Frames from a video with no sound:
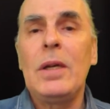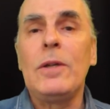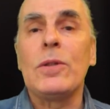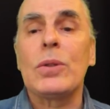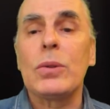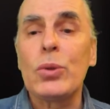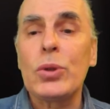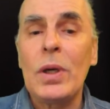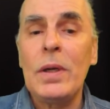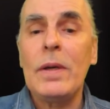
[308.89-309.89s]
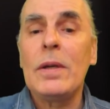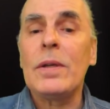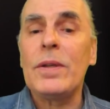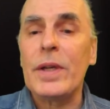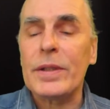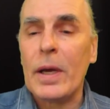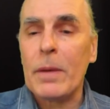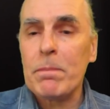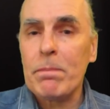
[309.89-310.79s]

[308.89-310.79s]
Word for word: и слушали деда.